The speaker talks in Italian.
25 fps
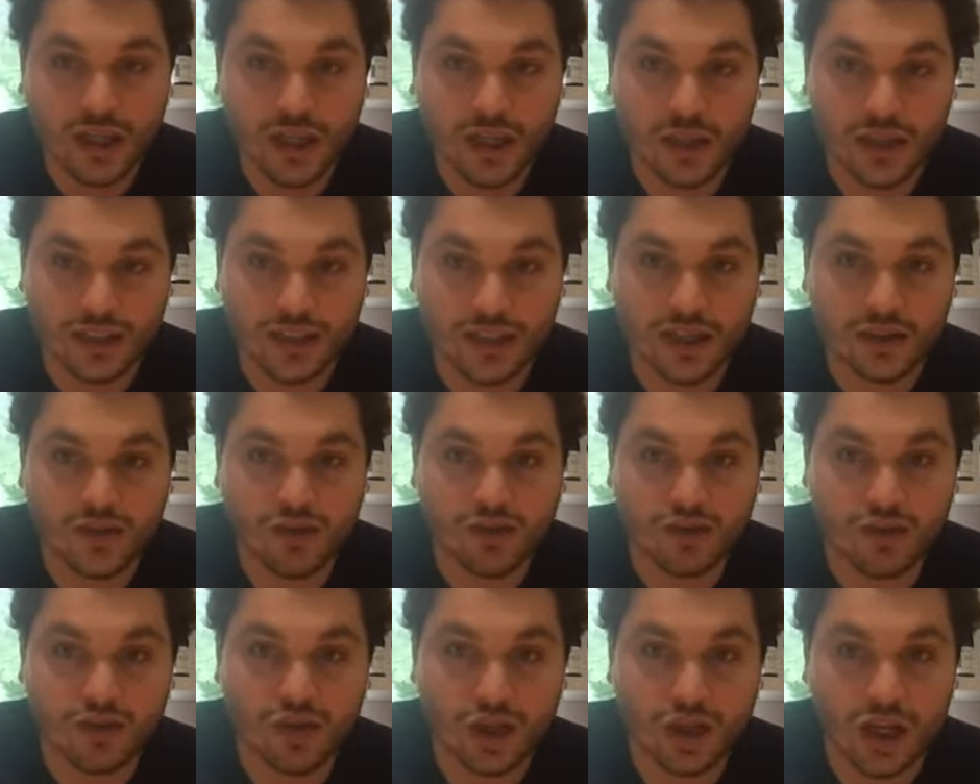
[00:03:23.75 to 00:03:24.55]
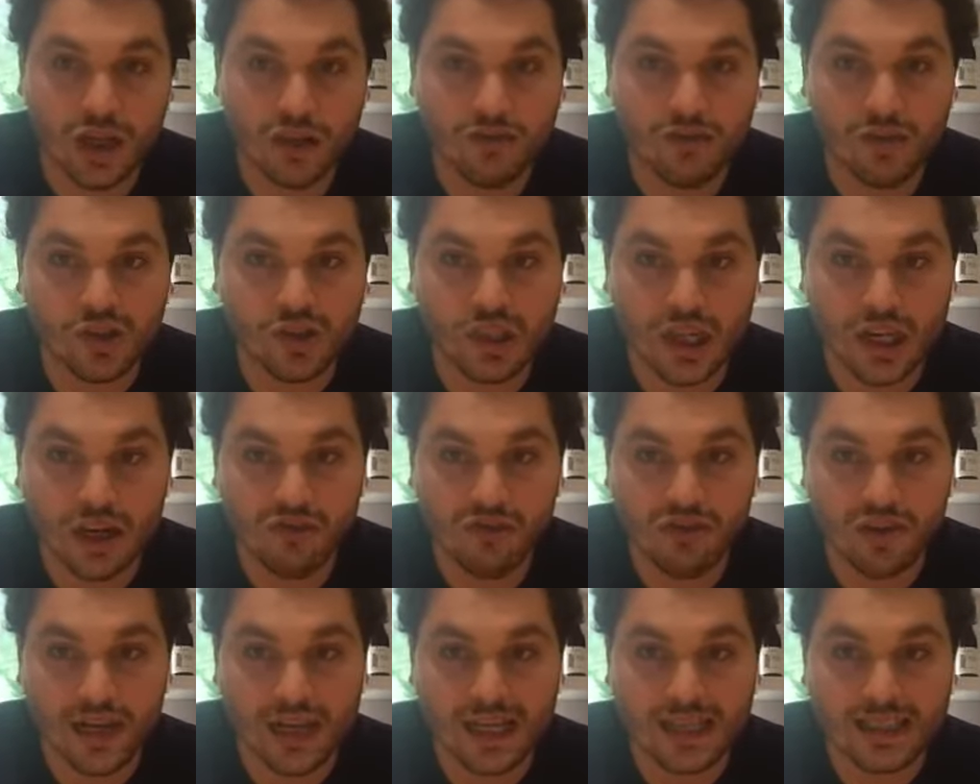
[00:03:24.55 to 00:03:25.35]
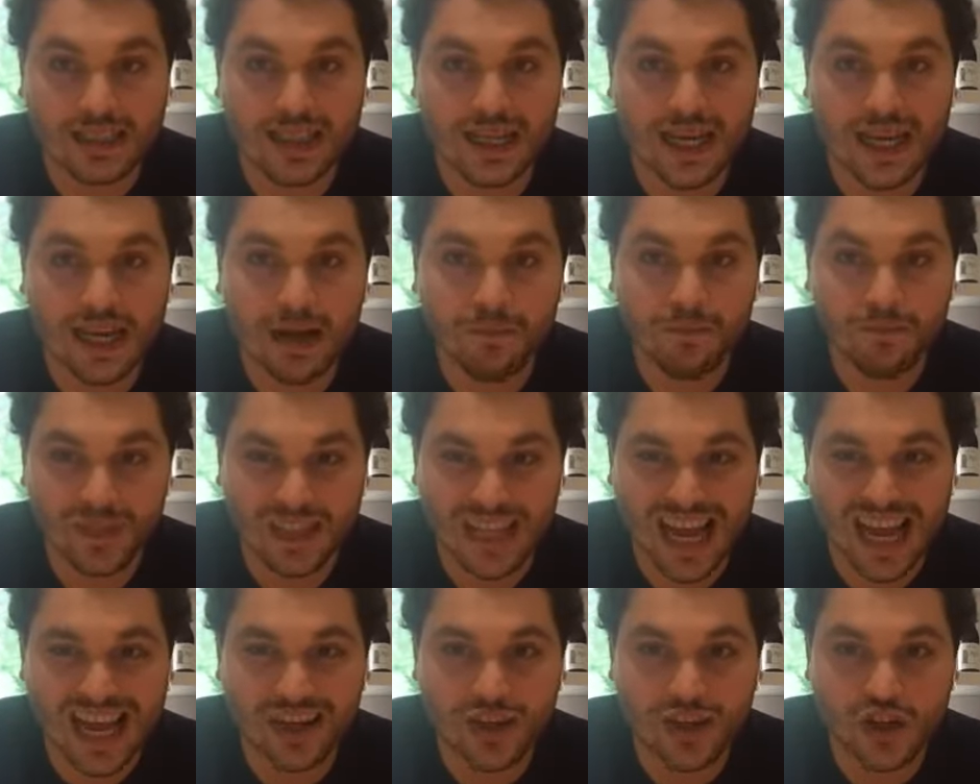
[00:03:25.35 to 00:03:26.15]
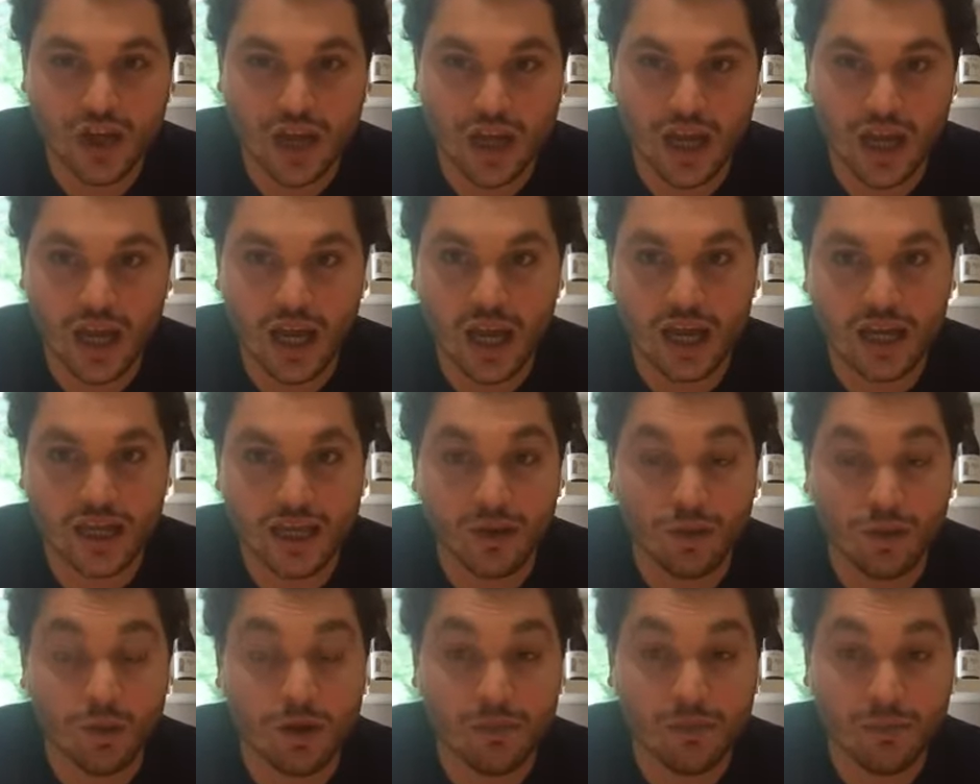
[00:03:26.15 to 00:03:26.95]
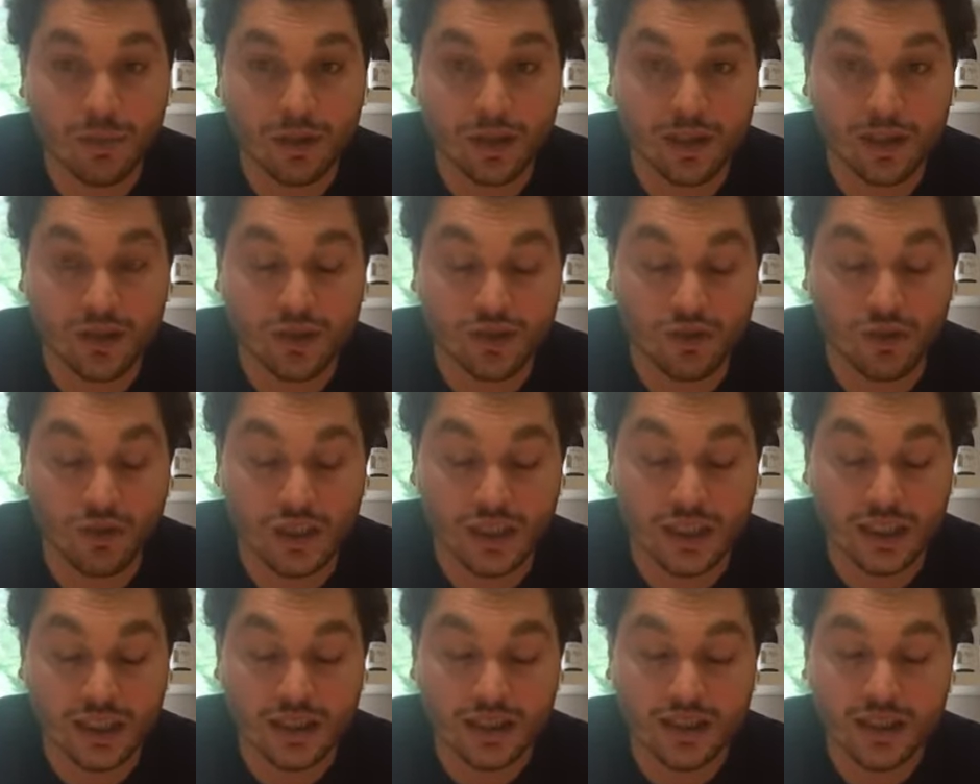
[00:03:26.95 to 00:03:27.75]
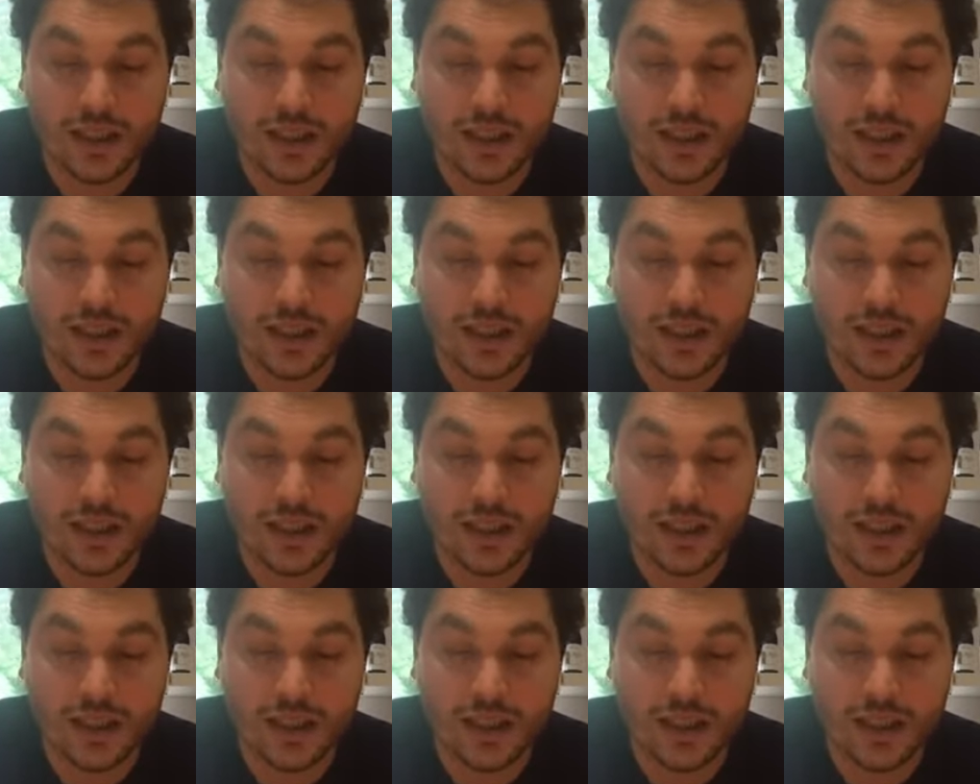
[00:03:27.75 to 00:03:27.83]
nella sottozona di Fontana Fredda nasce in quel periodo lì.